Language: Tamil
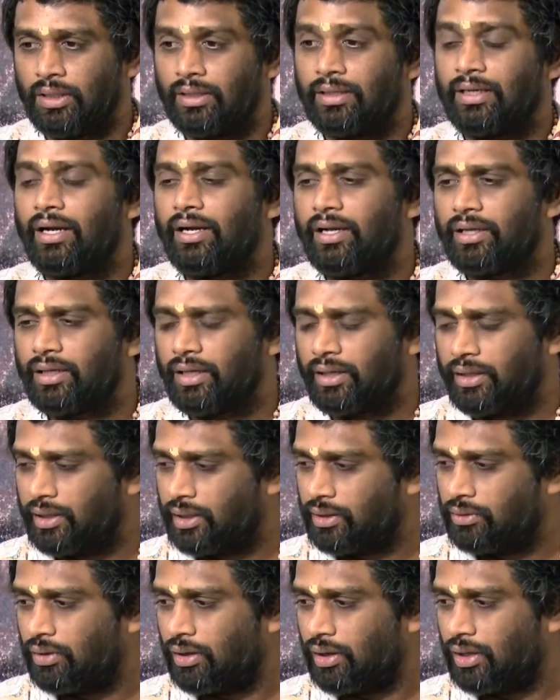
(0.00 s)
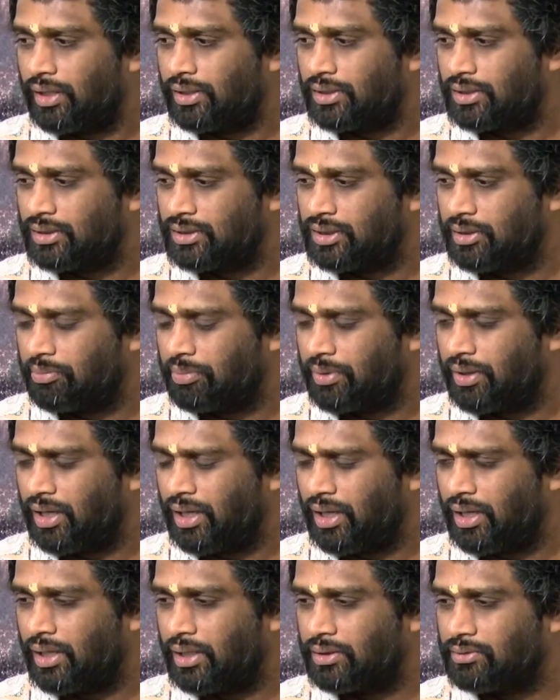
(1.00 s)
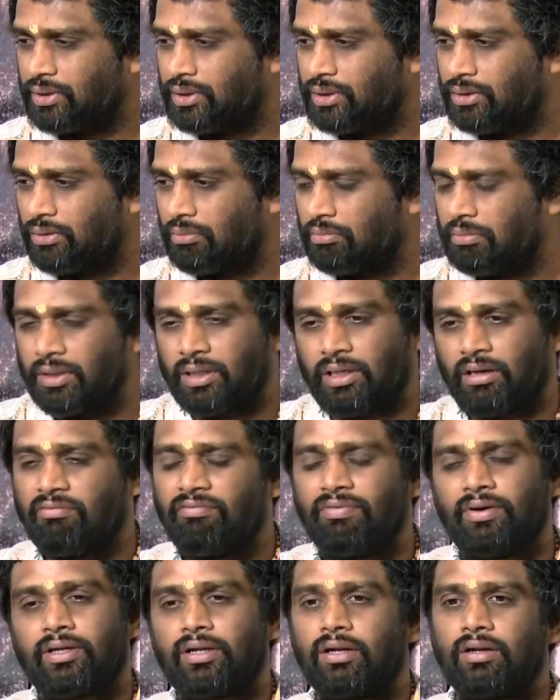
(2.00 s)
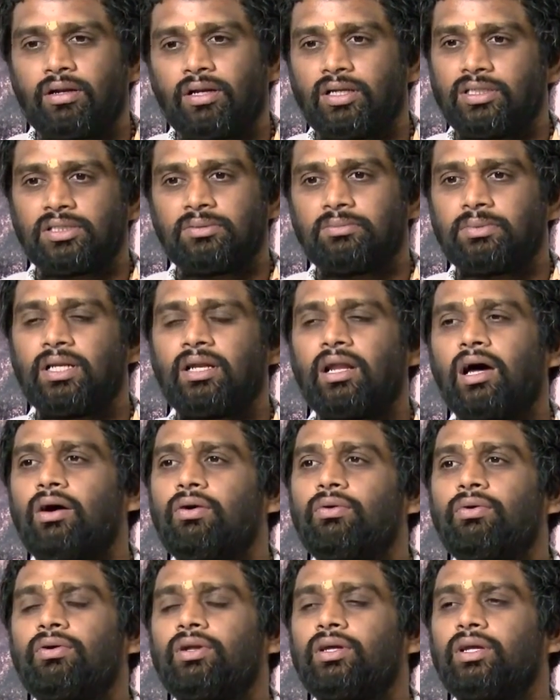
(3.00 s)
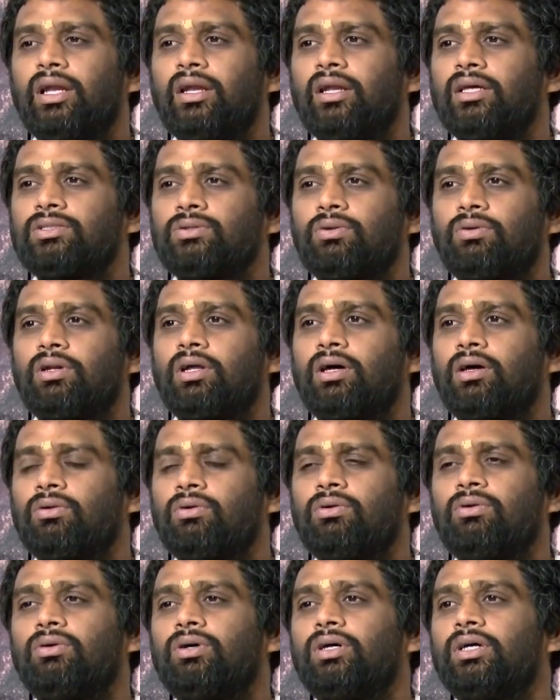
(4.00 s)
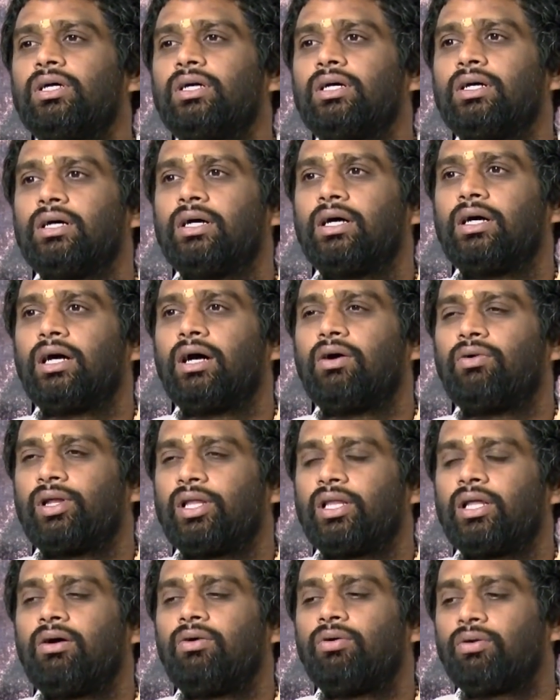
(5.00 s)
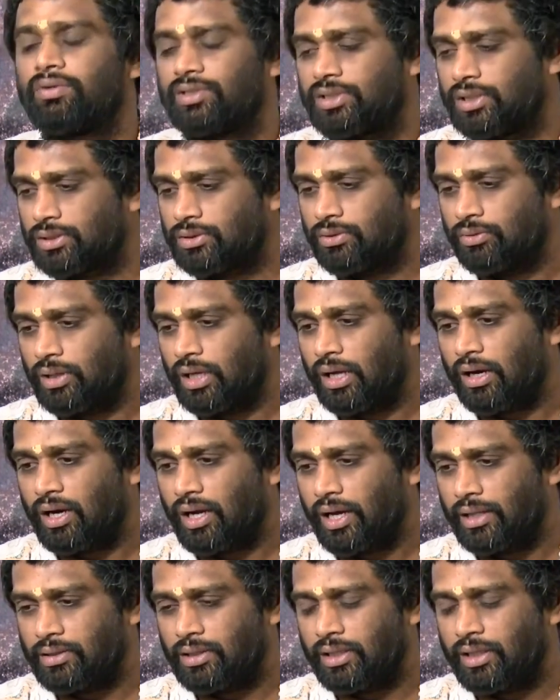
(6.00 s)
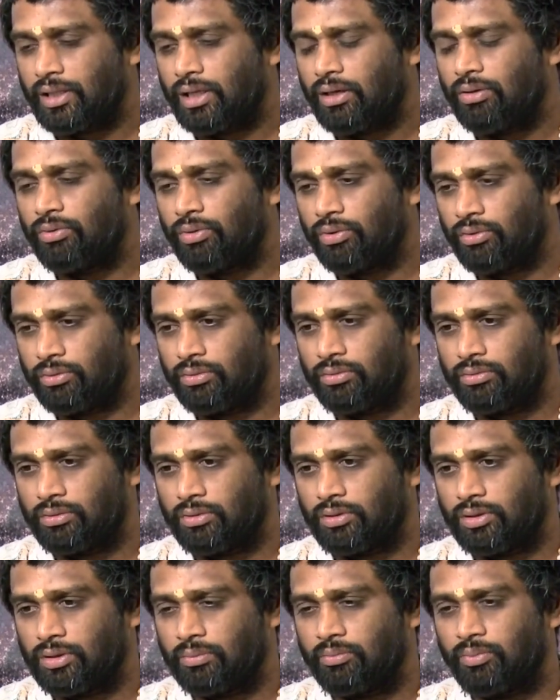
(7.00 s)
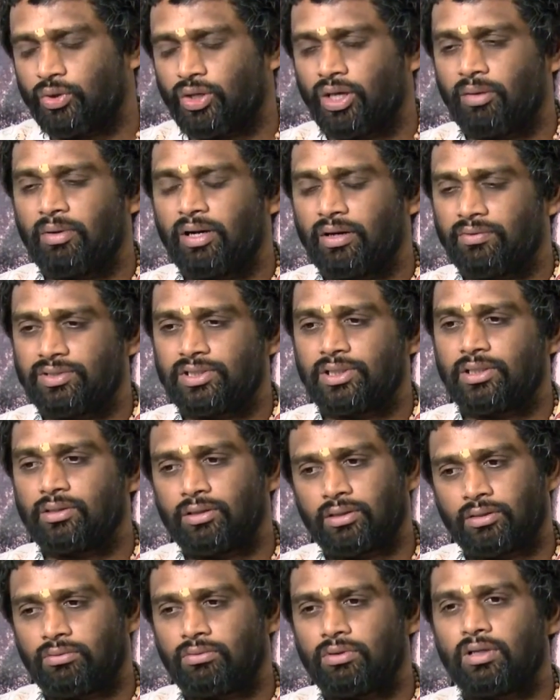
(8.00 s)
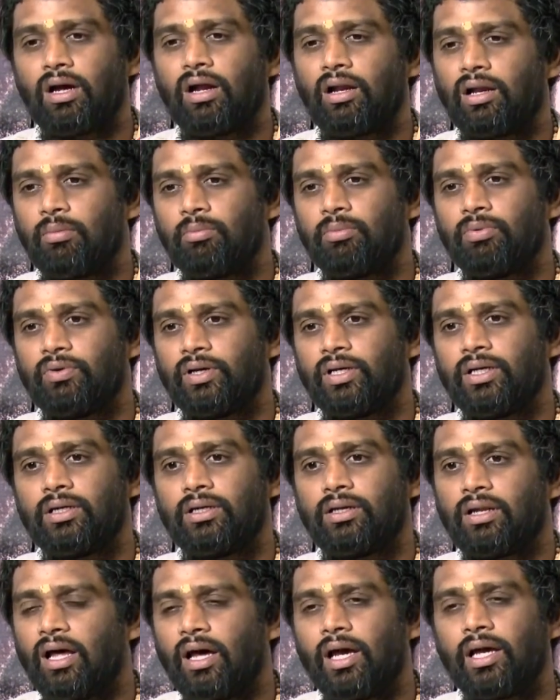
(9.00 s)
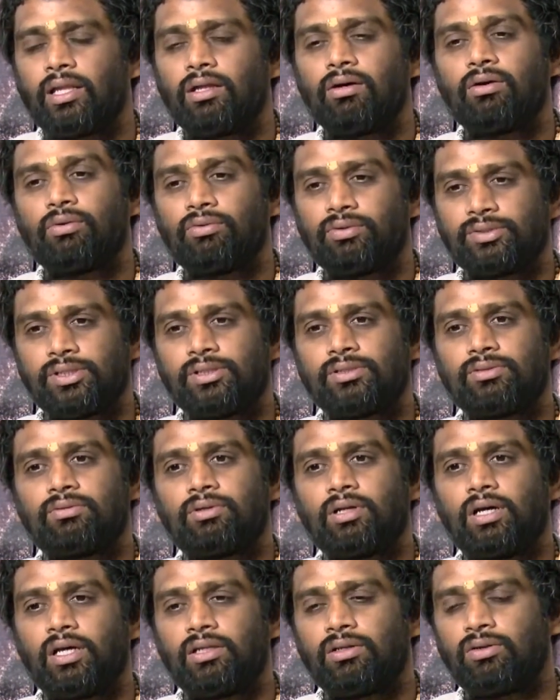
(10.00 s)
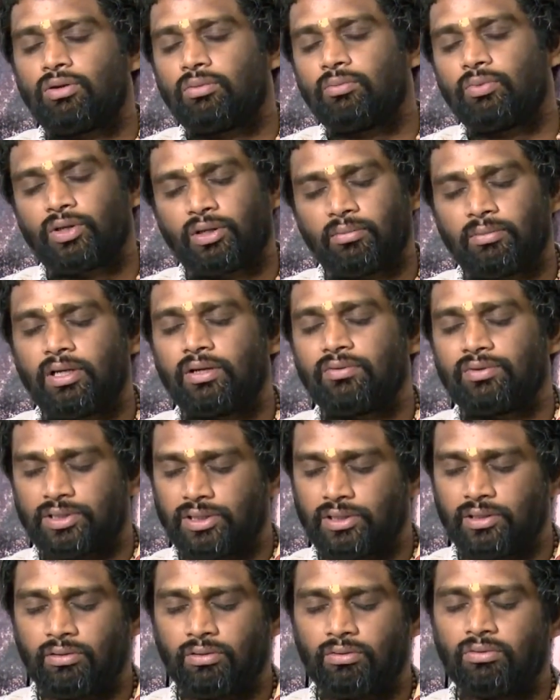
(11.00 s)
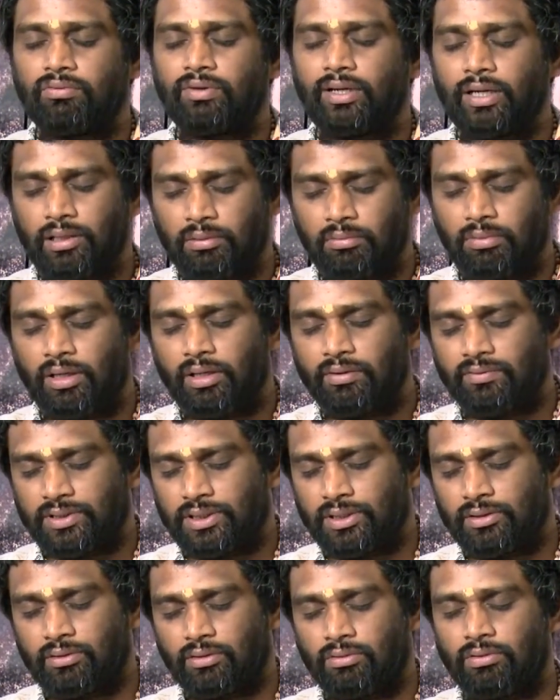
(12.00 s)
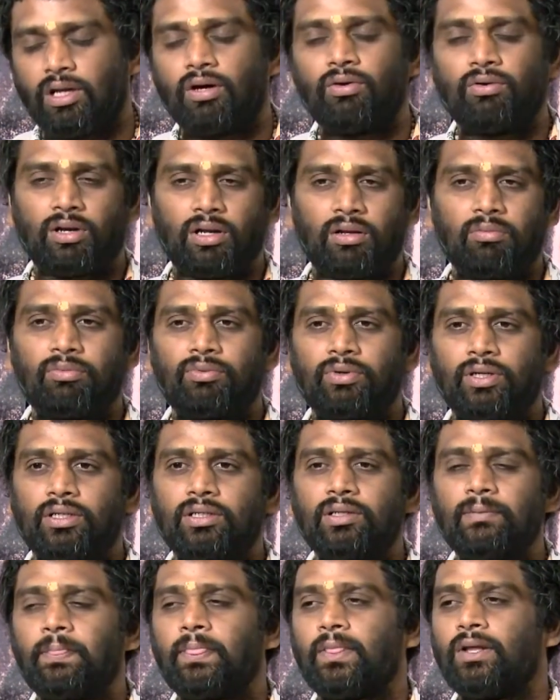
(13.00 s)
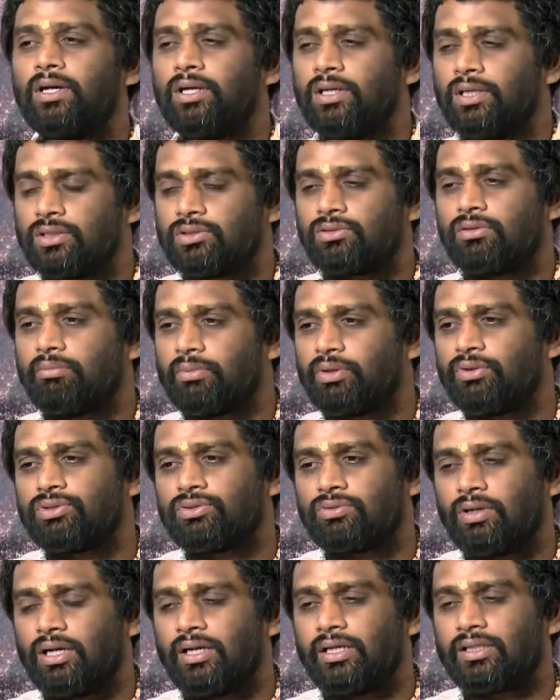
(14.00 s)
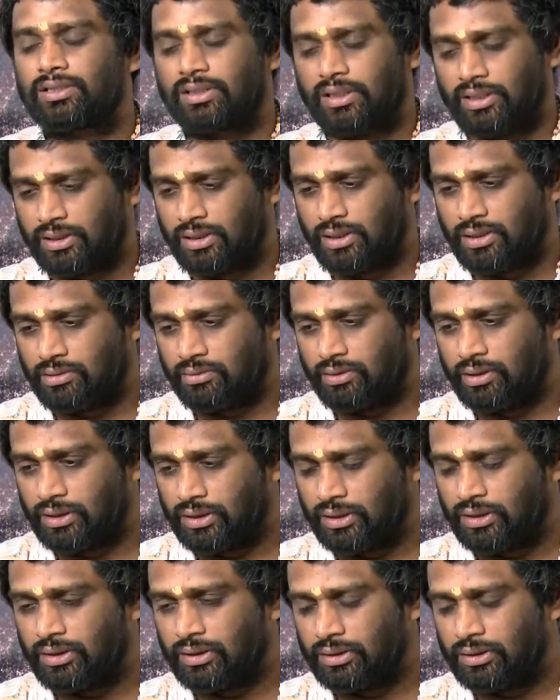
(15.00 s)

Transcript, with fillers: நடிகர் இயக்குனர் ரிலேஷன்ஷிப்னால் அது வந்து ரொம்ப கம்ஃபர்டான ரிலேஷன் நான் அவர் என்ன சொல்கிறாரோ அவர் ஏதாவது ஒரு விஷயம் சொன்னார்னா அதில் ஏதாவது ஒரு முக்கியமான விஷயம் இருக்கும்னு நான் நம்புவேன் நான் ஏதாவது ஒரு விஷயம் சொன்னால் அதில் ஒரு முக்கியமான விஷயம் இருக்கும் வேல்யூபிளான விஷயம் இருக்கும்னு அவர் நம்புவார் ஸோ மியூச்சுவல் டிஸ்கஷன்ஸ் வந்து